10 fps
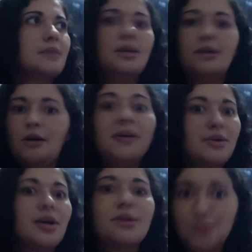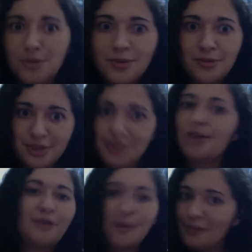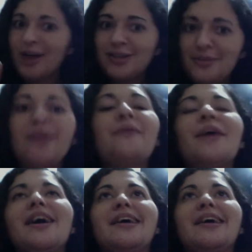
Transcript: começar um canal no YouTube, já foi um quest meu.